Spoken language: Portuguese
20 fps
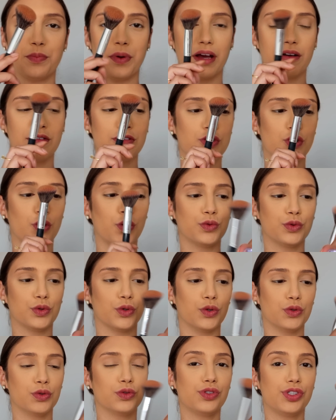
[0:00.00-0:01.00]
eu pego esse
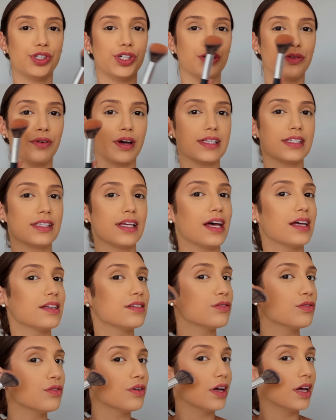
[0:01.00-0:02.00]
contorno, tiro o
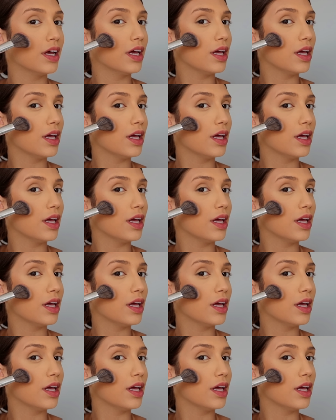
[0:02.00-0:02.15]
excesso